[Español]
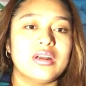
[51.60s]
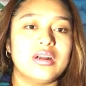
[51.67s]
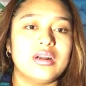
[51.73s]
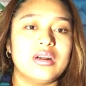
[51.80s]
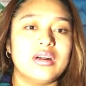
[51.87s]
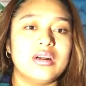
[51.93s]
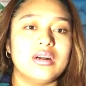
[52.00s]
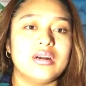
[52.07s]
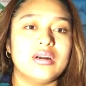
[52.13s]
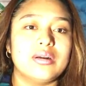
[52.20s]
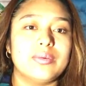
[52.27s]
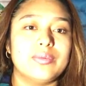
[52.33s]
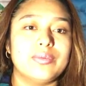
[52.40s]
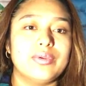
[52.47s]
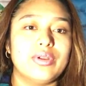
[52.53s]

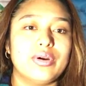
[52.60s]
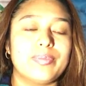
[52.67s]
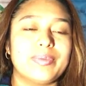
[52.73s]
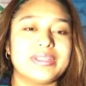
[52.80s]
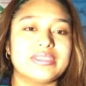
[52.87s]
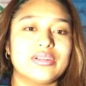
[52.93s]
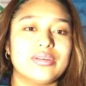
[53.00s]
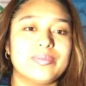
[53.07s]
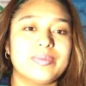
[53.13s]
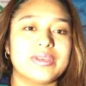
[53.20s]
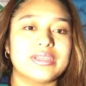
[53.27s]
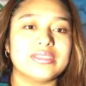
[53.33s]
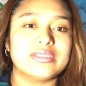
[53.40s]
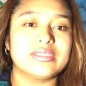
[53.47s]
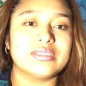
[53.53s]
López
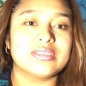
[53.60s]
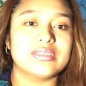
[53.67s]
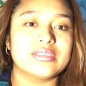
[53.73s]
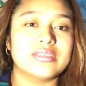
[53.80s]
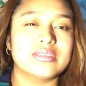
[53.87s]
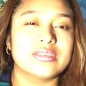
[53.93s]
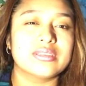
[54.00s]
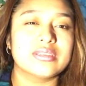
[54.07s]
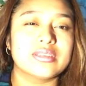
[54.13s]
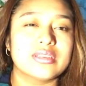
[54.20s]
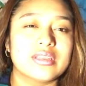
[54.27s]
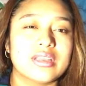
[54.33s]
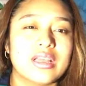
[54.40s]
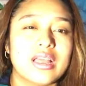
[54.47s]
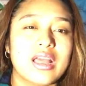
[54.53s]
López,
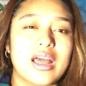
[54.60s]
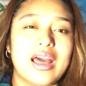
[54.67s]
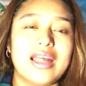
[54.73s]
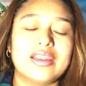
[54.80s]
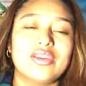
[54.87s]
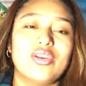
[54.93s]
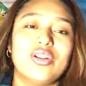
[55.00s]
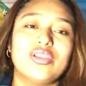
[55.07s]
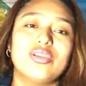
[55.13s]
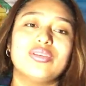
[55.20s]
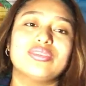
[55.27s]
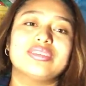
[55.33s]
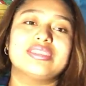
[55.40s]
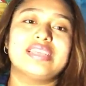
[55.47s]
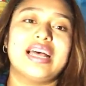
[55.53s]

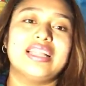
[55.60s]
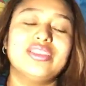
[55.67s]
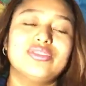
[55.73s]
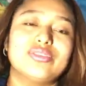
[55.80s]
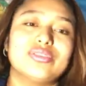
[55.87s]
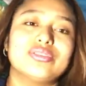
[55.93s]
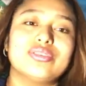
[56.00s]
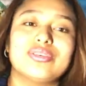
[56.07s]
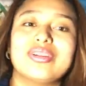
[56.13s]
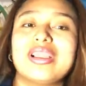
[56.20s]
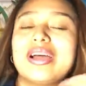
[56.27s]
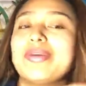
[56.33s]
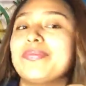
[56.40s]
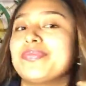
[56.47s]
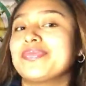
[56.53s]
Arnoldo Santos,
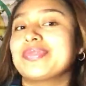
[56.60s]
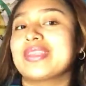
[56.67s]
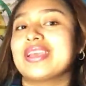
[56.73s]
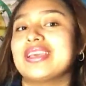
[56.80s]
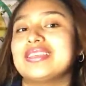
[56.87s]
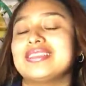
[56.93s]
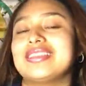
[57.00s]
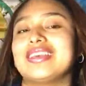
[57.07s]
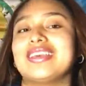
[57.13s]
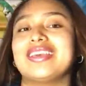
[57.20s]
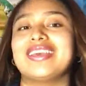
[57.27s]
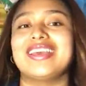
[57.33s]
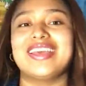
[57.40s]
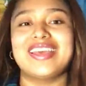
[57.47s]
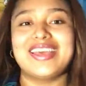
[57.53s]
hola.
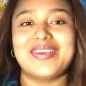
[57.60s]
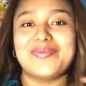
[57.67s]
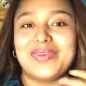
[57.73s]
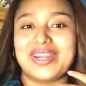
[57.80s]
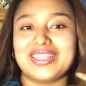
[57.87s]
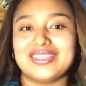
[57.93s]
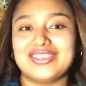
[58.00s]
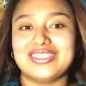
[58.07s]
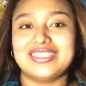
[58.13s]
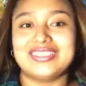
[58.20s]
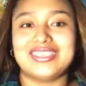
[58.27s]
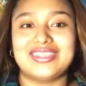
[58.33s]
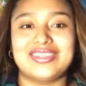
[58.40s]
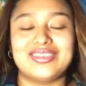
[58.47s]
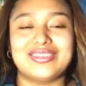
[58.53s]
Este, buenas
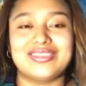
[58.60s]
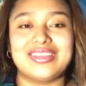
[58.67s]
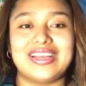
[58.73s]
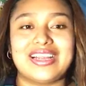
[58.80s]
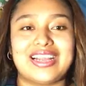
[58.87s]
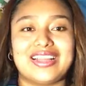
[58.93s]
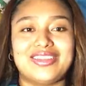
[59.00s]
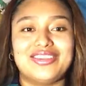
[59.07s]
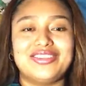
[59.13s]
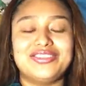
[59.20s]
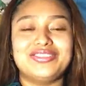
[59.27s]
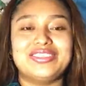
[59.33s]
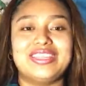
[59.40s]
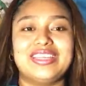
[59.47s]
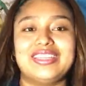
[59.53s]
noches a cada uno
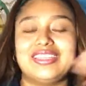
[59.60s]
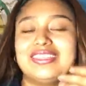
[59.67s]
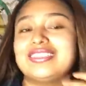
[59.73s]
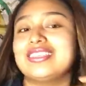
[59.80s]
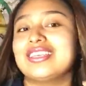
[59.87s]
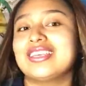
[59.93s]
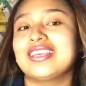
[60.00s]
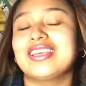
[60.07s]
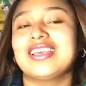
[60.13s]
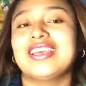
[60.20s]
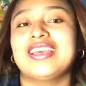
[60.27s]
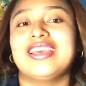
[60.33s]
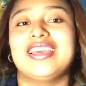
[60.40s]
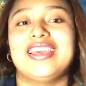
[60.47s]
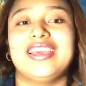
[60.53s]
de ustedes.
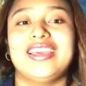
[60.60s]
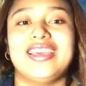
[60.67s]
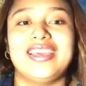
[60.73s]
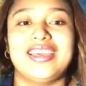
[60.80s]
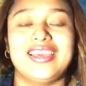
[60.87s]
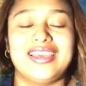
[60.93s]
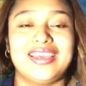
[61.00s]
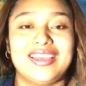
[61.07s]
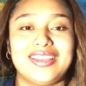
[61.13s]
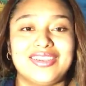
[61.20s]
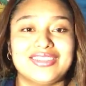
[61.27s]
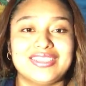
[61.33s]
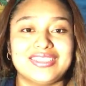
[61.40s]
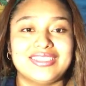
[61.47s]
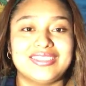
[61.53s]
Eh,
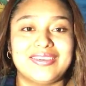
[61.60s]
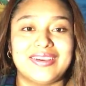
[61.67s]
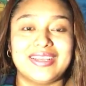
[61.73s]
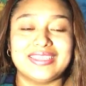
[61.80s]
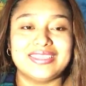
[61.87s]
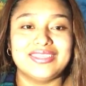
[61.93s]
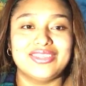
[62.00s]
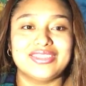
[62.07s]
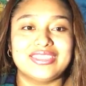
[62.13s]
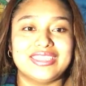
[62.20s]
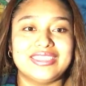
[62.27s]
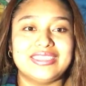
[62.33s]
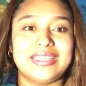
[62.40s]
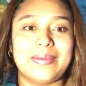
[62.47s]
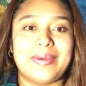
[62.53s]
no, sé si se no
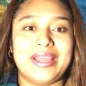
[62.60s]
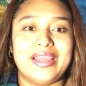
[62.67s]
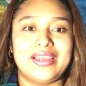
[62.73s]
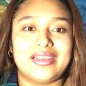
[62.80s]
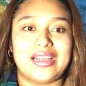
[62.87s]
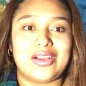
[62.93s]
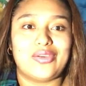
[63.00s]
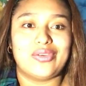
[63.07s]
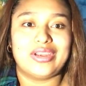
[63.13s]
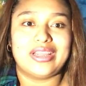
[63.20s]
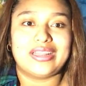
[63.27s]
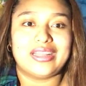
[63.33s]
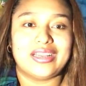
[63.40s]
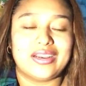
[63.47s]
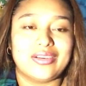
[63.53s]
sé si se vayan a
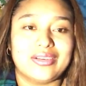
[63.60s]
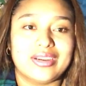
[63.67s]
conectar